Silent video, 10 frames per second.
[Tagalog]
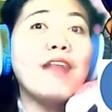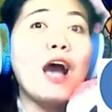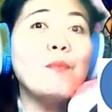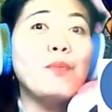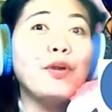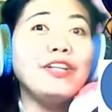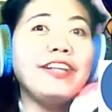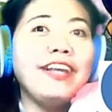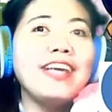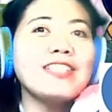Number
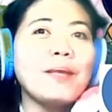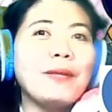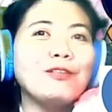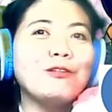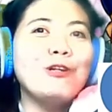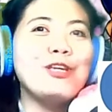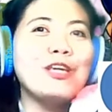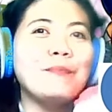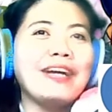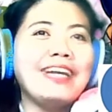3 sa patuloy
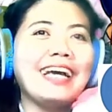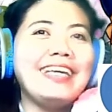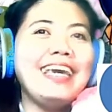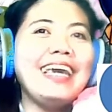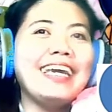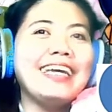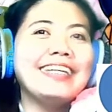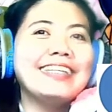niyang paglaki